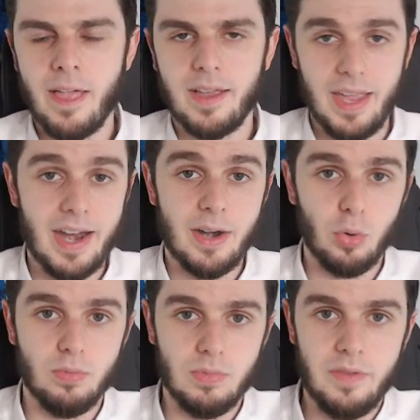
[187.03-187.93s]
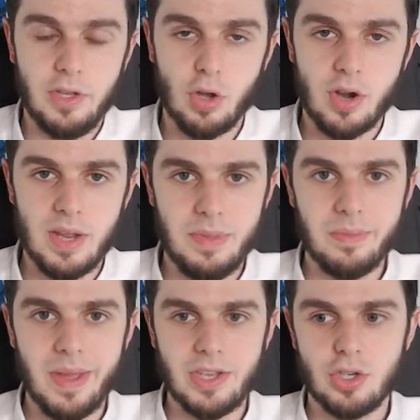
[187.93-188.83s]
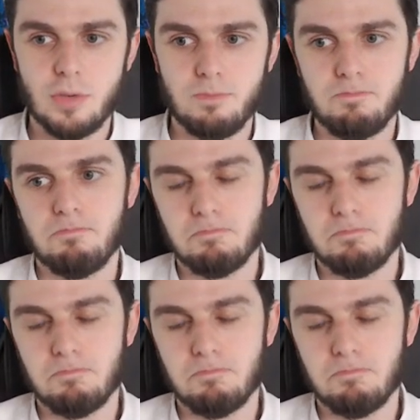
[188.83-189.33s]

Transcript: che erano le vittorie nei big match.